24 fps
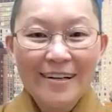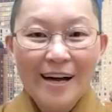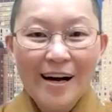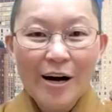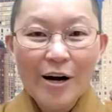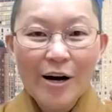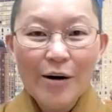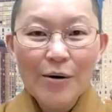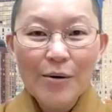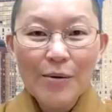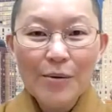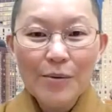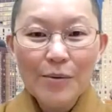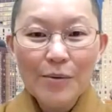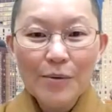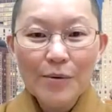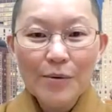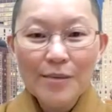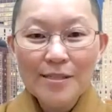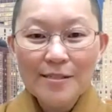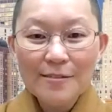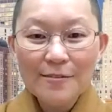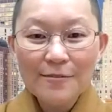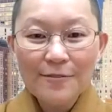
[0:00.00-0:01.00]
然后
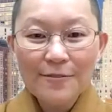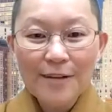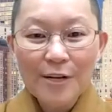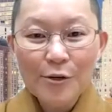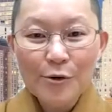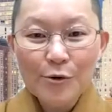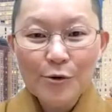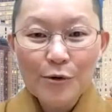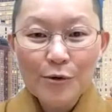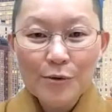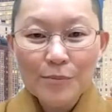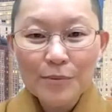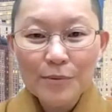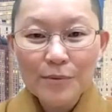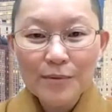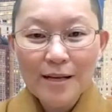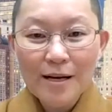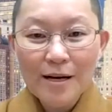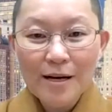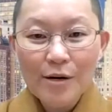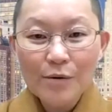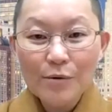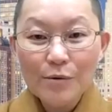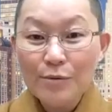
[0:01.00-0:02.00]
我只翻过不
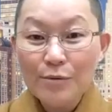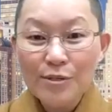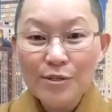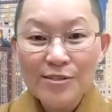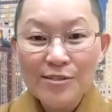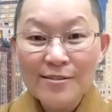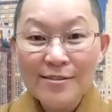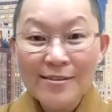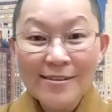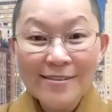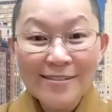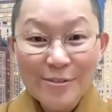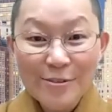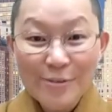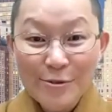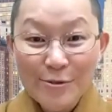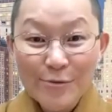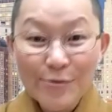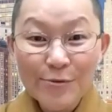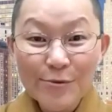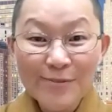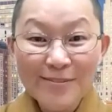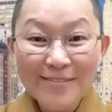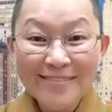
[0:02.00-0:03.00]
到五十页的
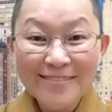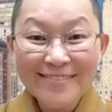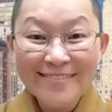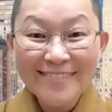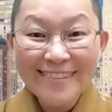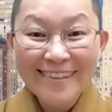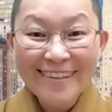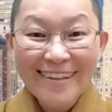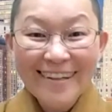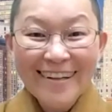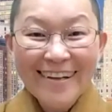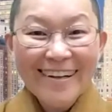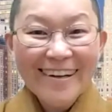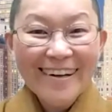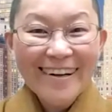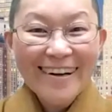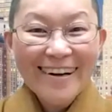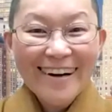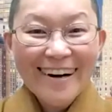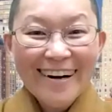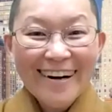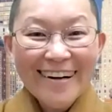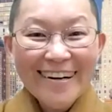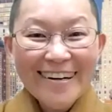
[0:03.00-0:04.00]
书，嗯
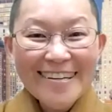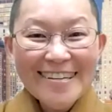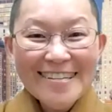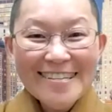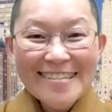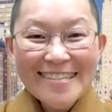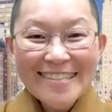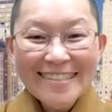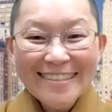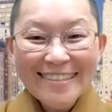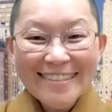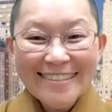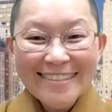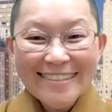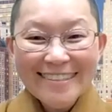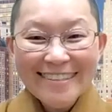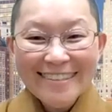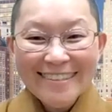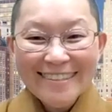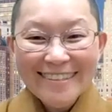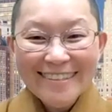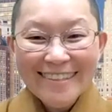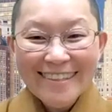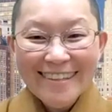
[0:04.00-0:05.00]
哼，
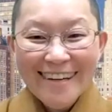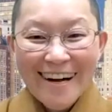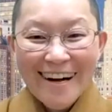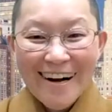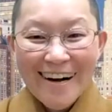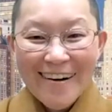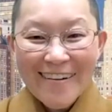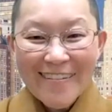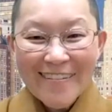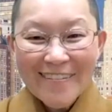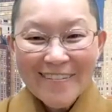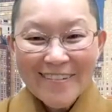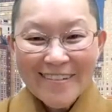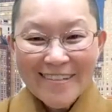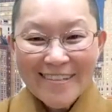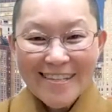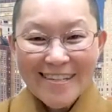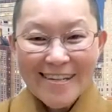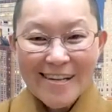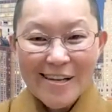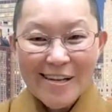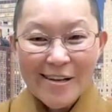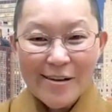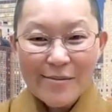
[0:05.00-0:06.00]
嗯，然后我
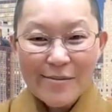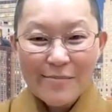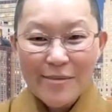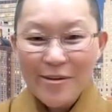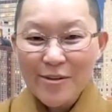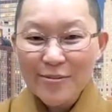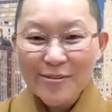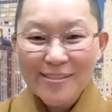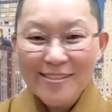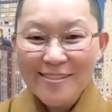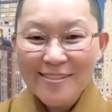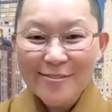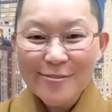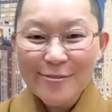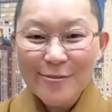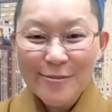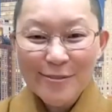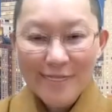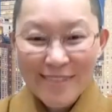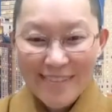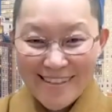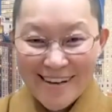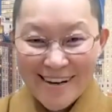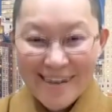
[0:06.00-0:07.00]
也没有吃过
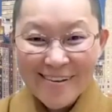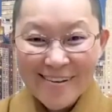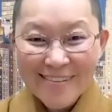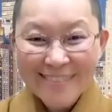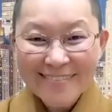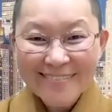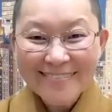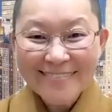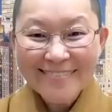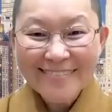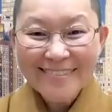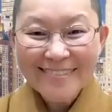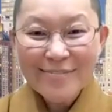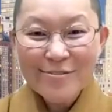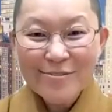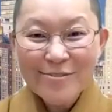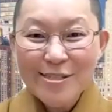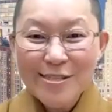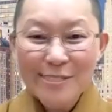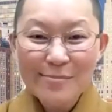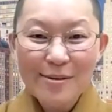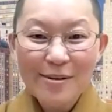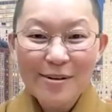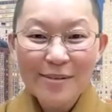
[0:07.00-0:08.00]
我的药，
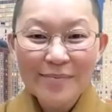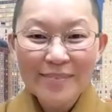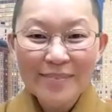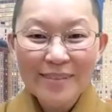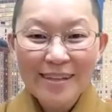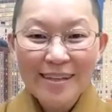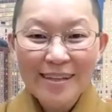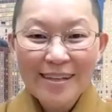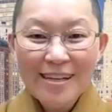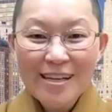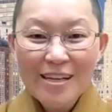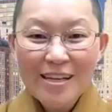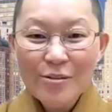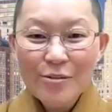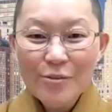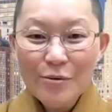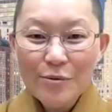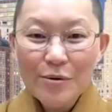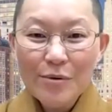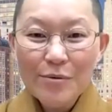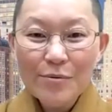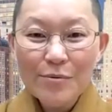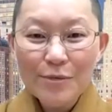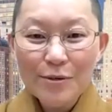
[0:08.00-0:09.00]
为什么？
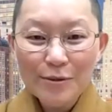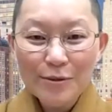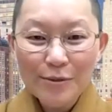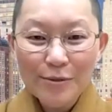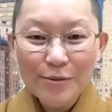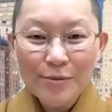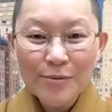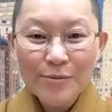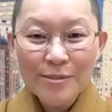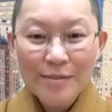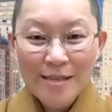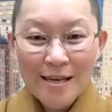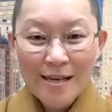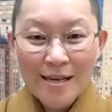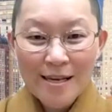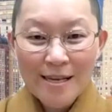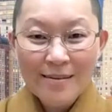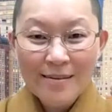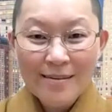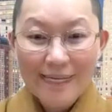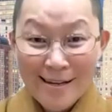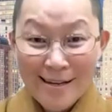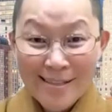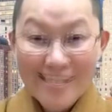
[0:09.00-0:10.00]
因为我都
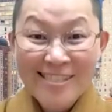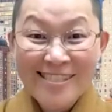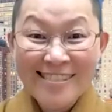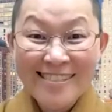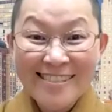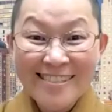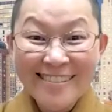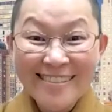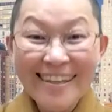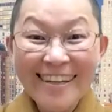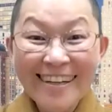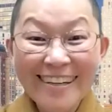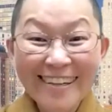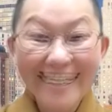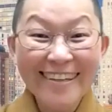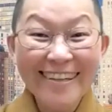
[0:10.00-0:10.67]
在养息，